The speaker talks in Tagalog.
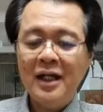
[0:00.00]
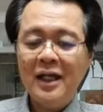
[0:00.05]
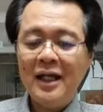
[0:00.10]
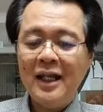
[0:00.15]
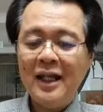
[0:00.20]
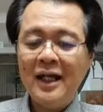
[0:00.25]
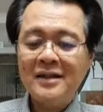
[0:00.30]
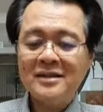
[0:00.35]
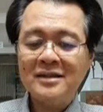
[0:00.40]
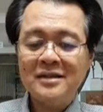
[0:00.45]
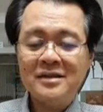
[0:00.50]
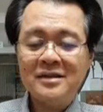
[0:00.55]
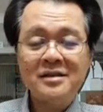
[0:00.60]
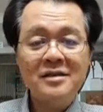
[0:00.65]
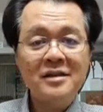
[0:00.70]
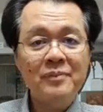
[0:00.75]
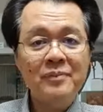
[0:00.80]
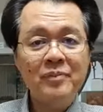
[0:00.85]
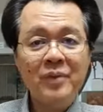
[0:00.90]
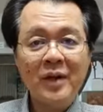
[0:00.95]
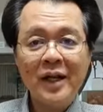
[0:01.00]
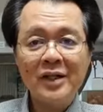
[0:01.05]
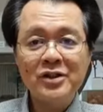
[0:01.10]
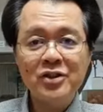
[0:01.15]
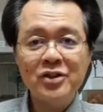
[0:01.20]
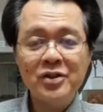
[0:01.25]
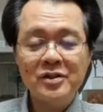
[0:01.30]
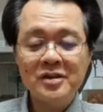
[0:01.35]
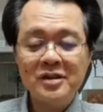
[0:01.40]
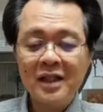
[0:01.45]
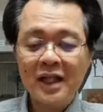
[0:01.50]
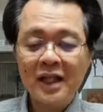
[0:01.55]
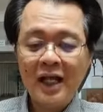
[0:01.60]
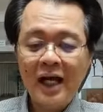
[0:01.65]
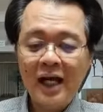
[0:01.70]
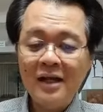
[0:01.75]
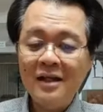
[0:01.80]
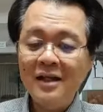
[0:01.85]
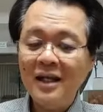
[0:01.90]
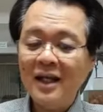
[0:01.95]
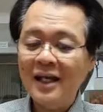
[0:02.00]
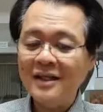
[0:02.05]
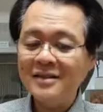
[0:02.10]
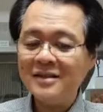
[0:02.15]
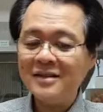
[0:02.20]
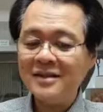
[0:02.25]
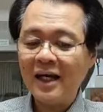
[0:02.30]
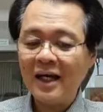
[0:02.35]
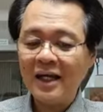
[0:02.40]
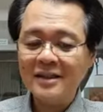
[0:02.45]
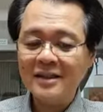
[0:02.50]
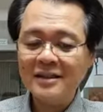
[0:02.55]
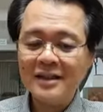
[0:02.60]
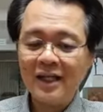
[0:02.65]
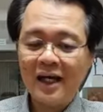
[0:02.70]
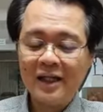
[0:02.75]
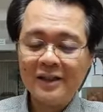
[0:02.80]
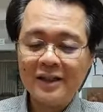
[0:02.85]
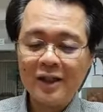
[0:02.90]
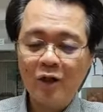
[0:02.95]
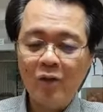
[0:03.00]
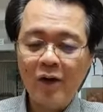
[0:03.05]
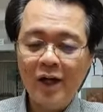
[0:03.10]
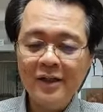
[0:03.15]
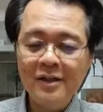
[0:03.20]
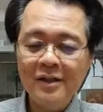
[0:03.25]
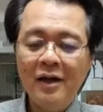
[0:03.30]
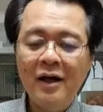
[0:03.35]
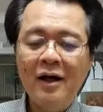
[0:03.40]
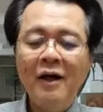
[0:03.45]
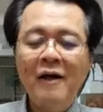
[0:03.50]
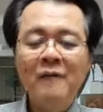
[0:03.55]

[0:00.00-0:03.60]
Less depression sila, less sakit sa katawan,